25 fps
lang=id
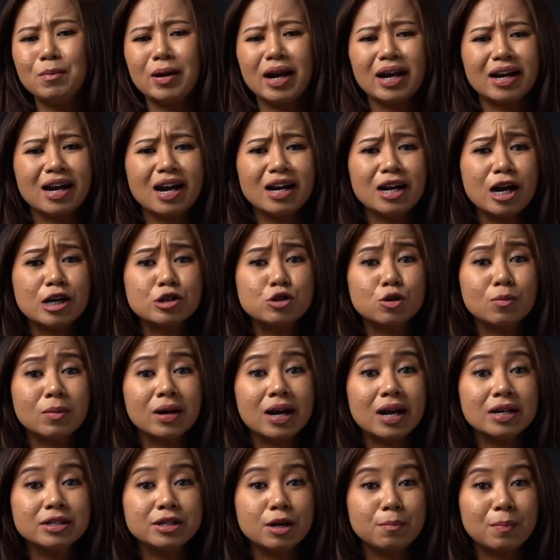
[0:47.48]
mereka nggak cuma
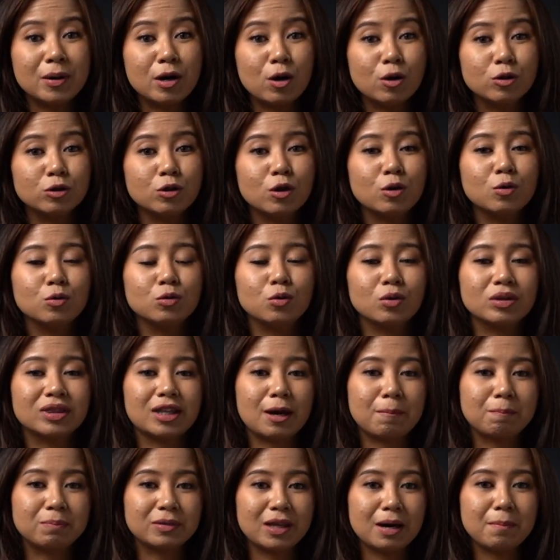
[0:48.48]
aja penonton untuk
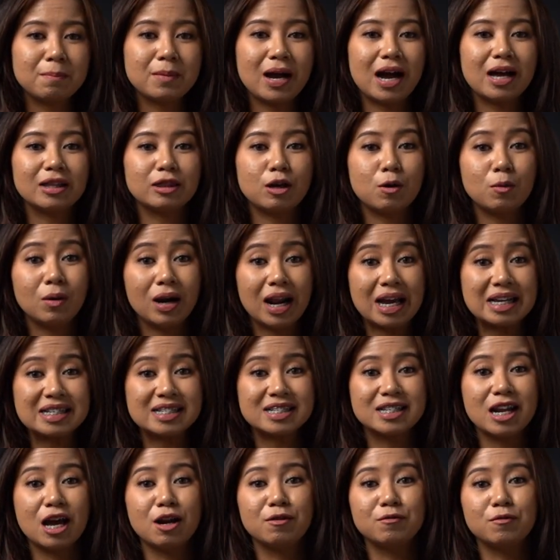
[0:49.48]
tap-tap atau
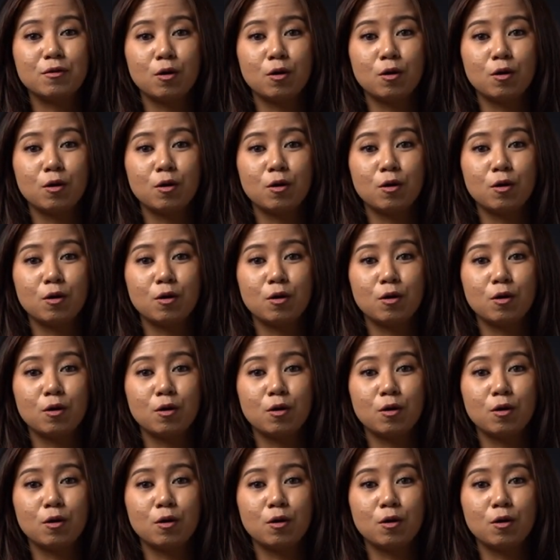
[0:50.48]
likes dan